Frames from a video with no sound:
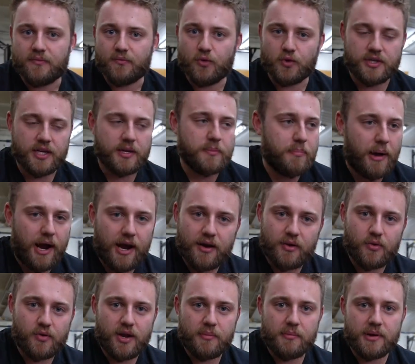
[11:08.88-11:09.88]
wird den
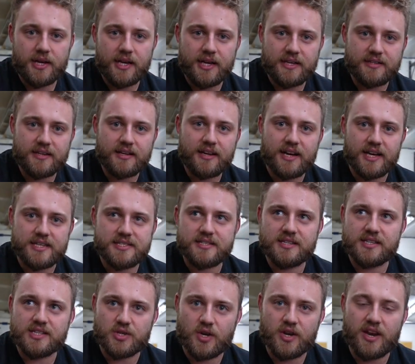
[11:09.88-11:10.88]
backen oder man legt den krass
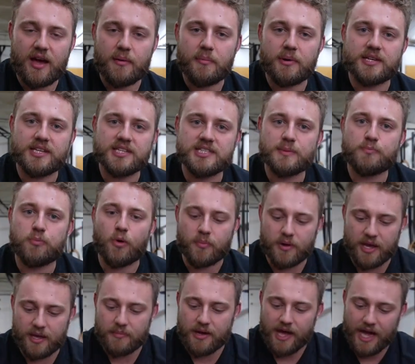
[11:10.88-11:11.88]
in die Sonne. Aber diese
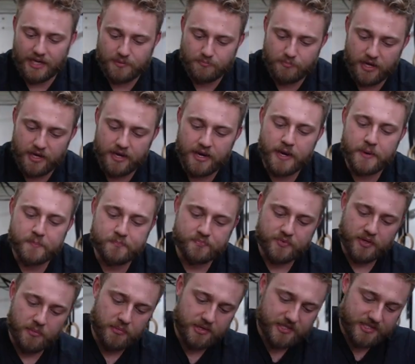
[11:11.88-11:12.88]
Probleme hat man
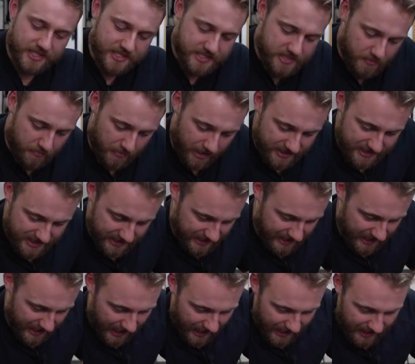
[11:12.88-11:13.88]
mit diesem
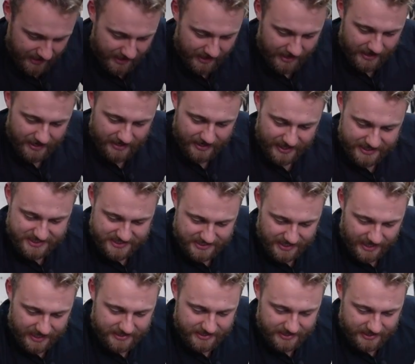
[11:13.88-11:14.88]
Material
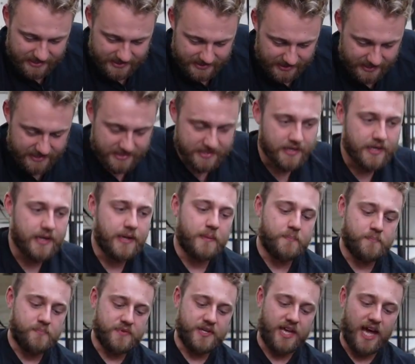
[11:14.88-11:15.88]
letztendlich nicht.
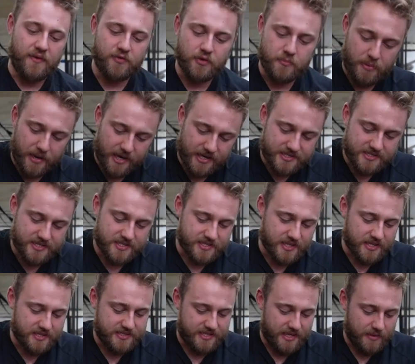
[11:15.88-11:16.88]
Die Heavy Packs
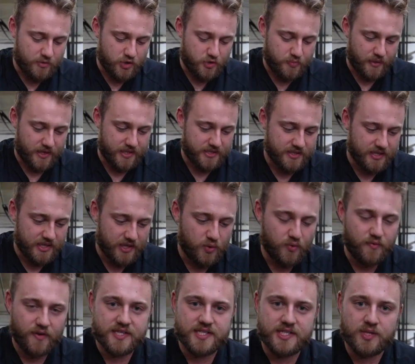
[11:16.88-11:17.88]
sind dementsprechend eine
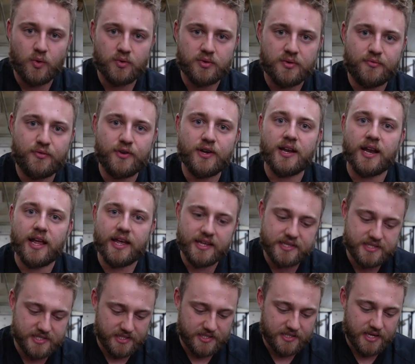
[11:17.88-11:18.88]
Innovation in vielerlei
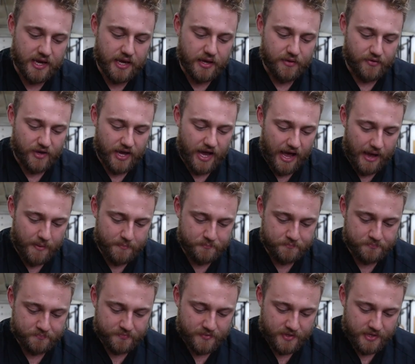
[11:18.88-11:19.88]
Hinsicht. Wir
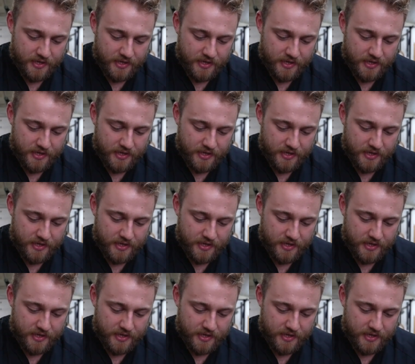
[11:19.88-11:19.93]
haben